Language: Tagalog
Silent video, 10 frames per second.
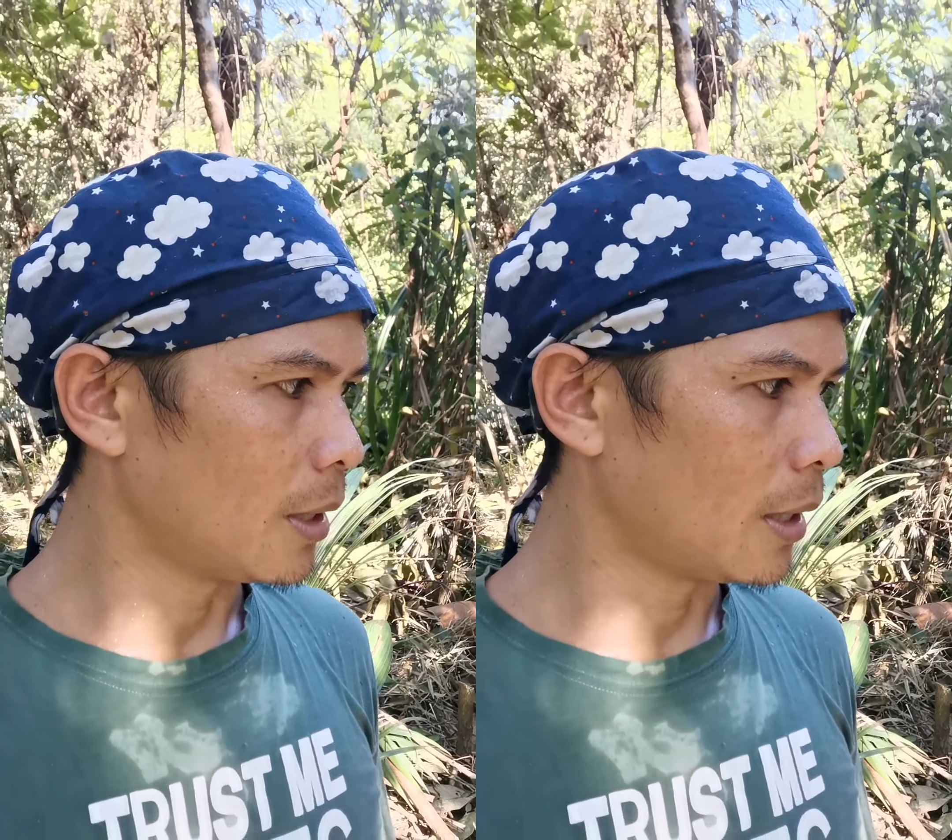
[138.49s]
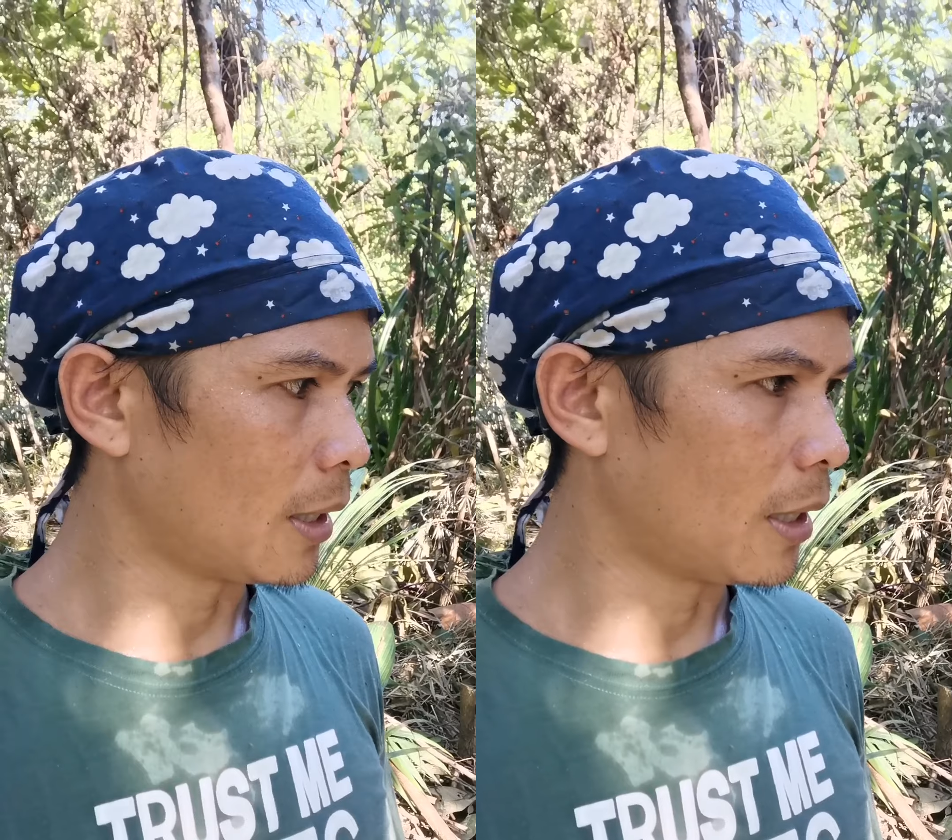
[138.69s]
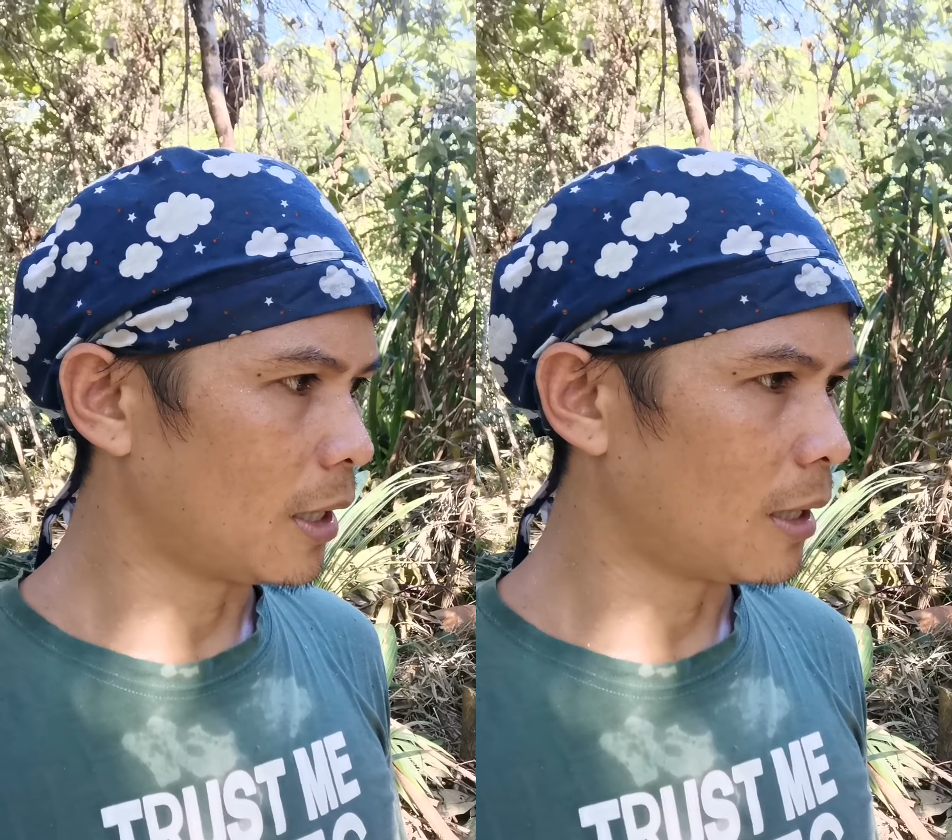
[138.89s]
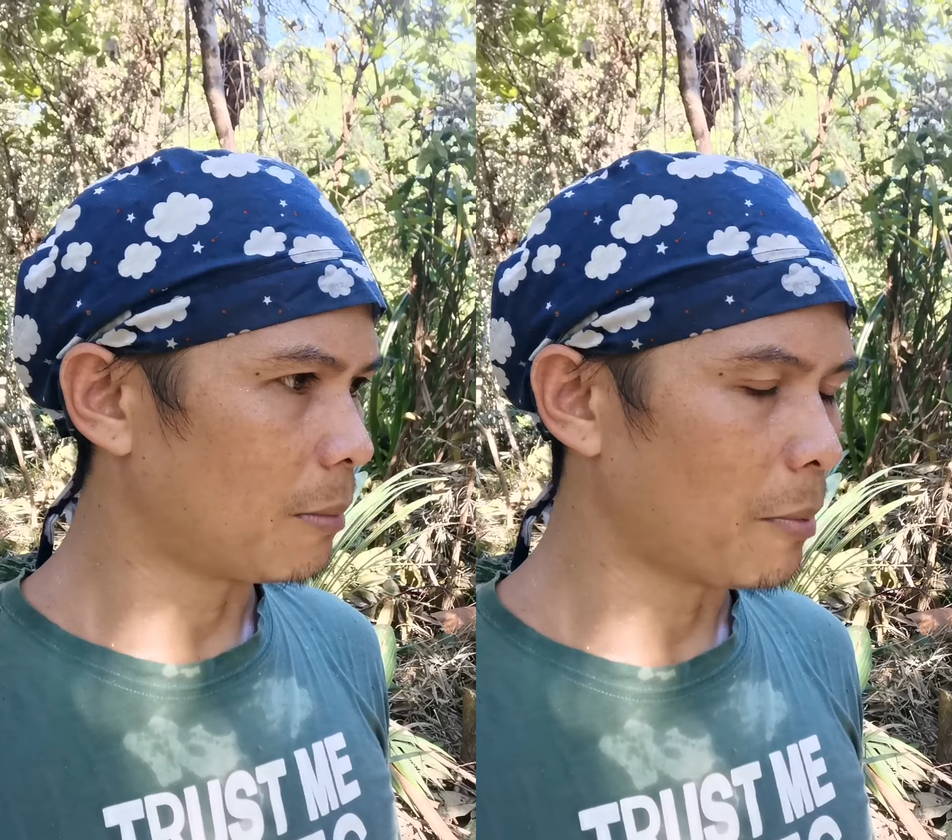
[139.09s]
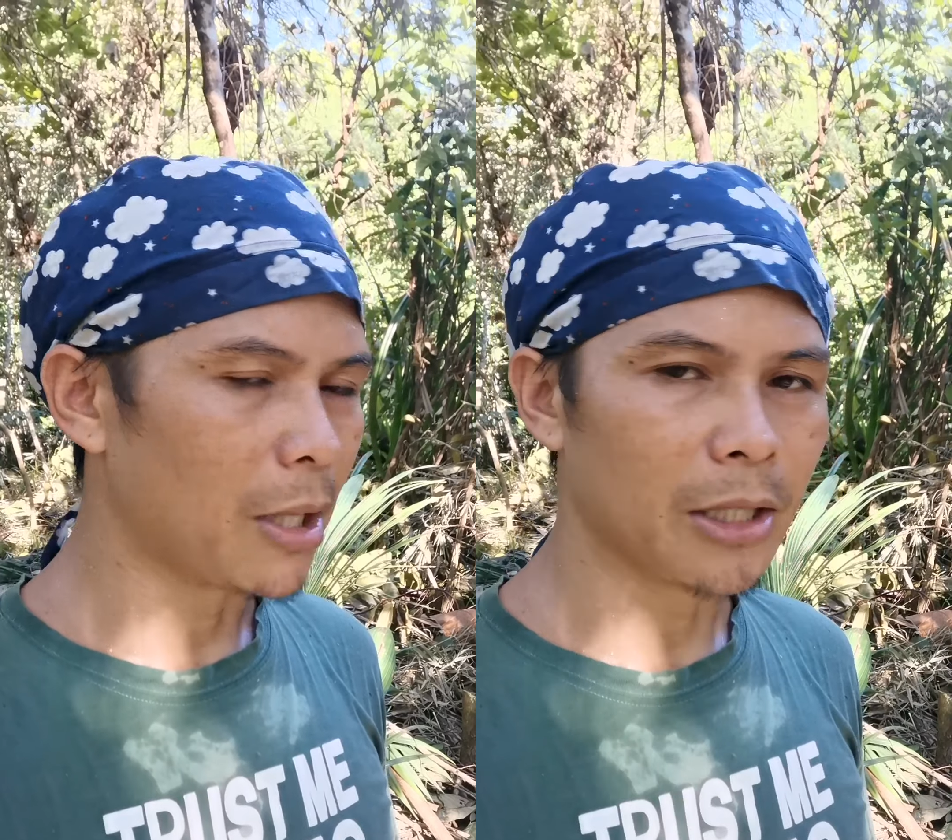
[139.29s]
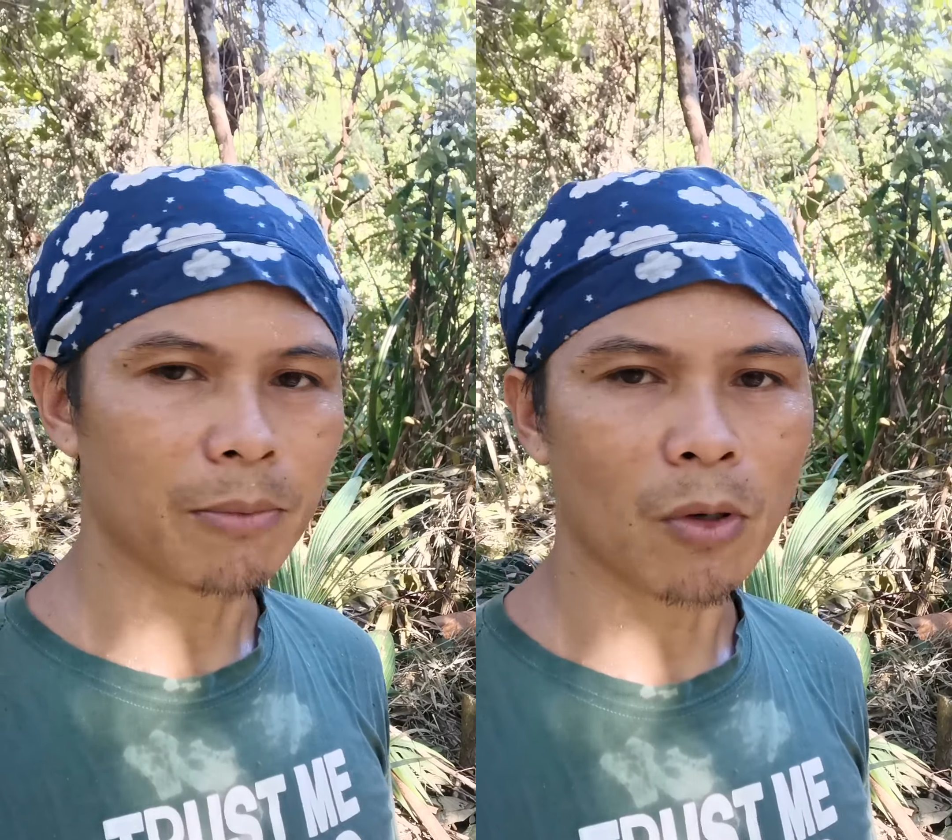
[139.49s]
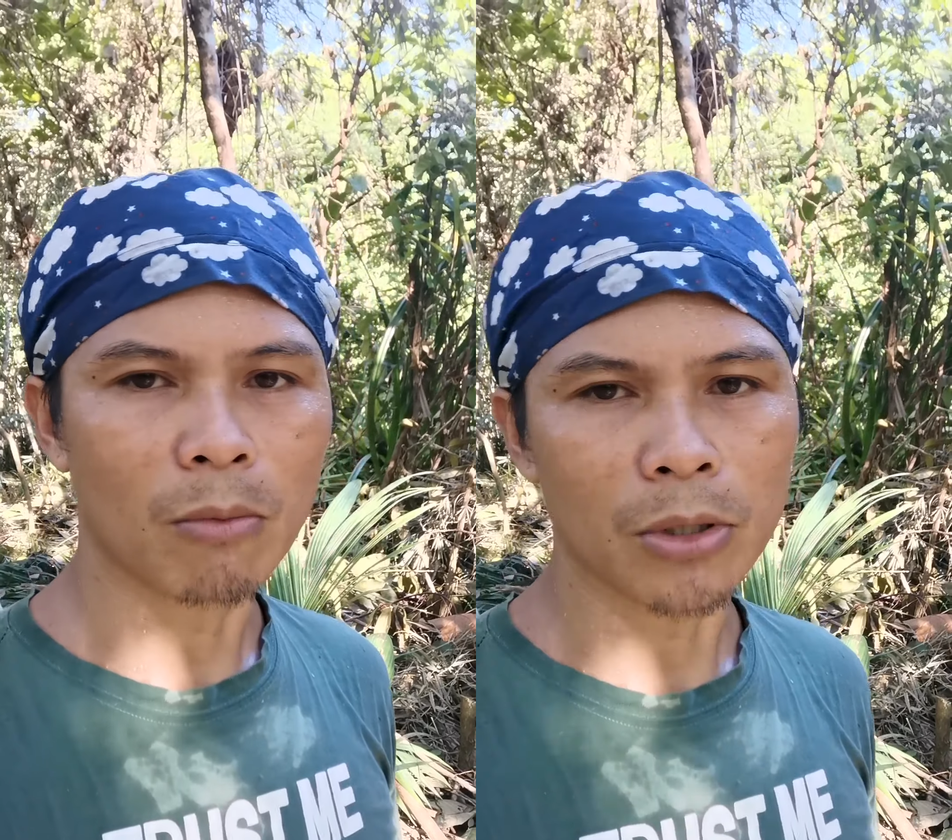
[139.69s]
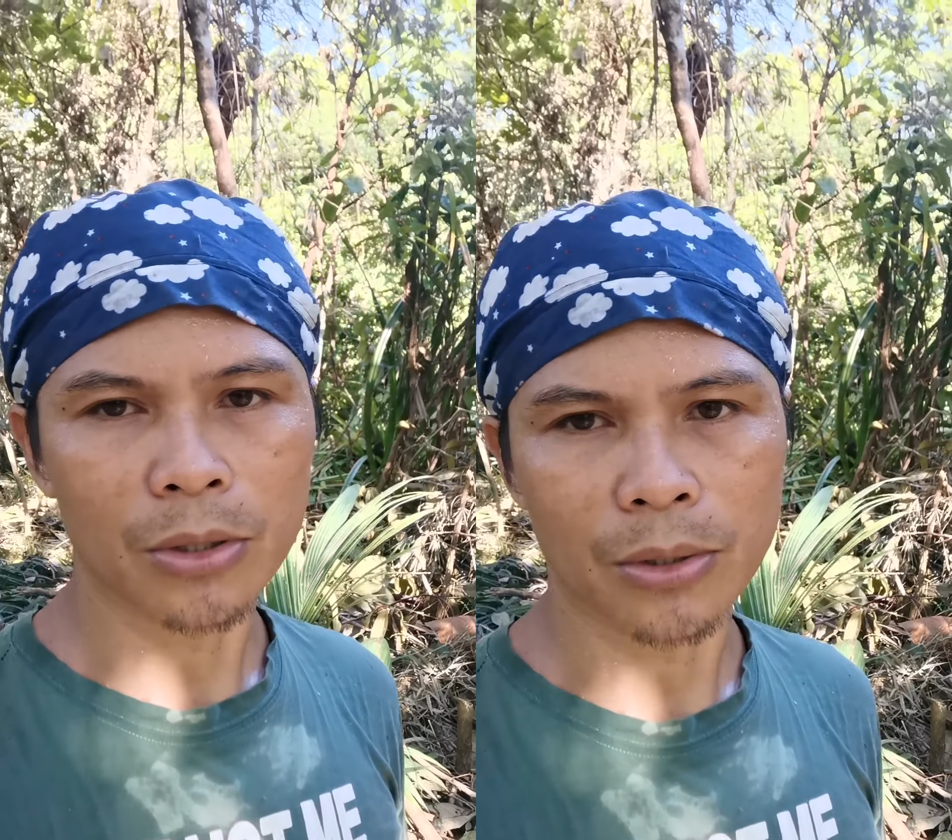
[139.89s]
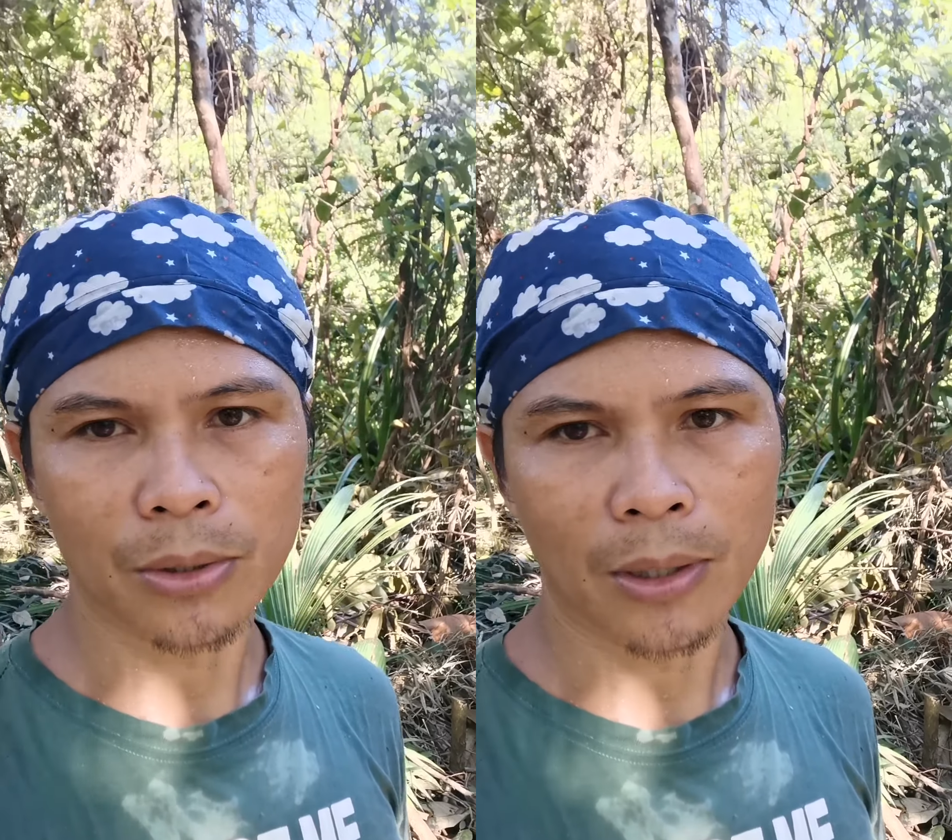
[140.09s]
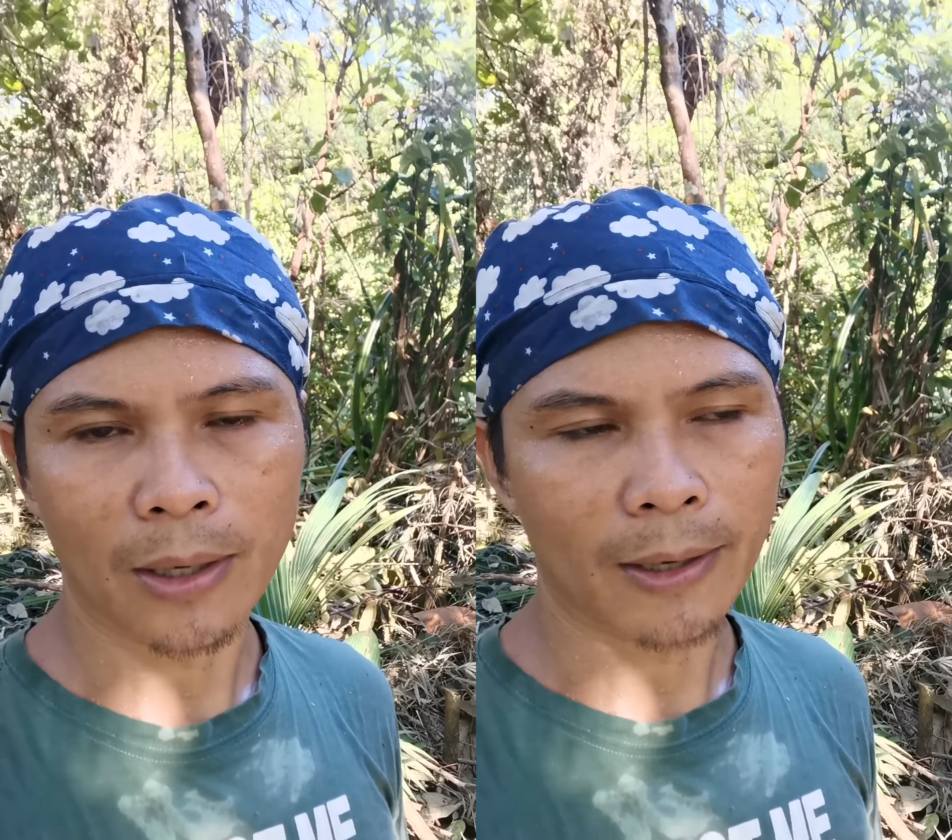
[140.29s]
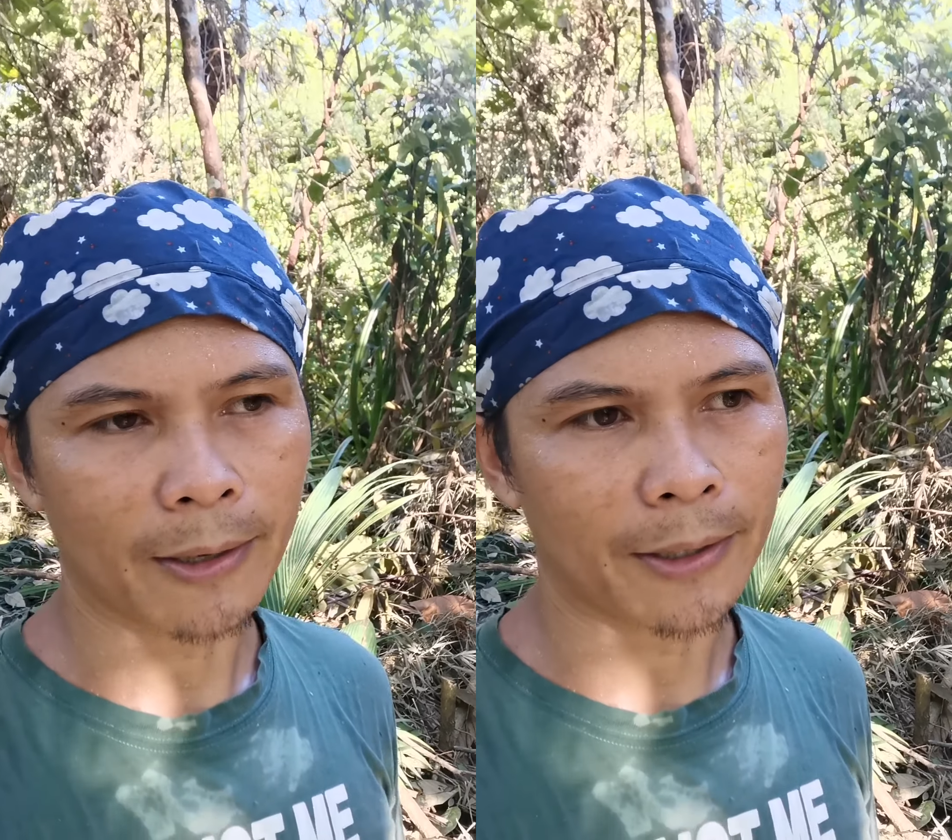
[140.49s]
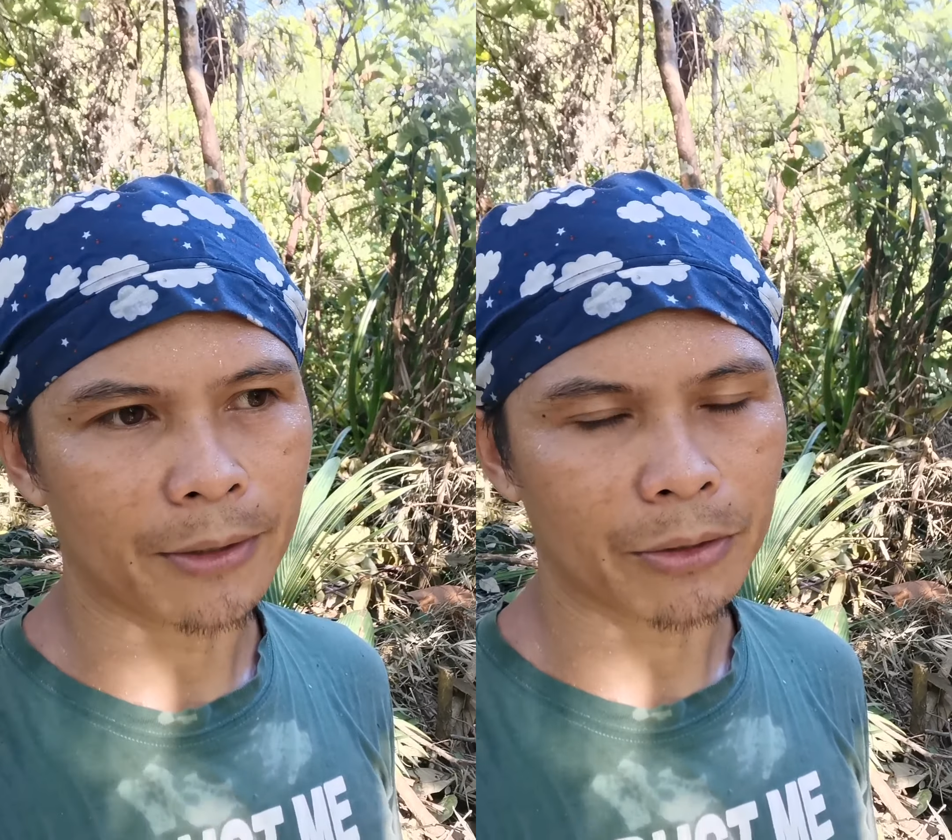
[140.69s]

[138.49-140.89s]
uh, mabilis maubos yung uh,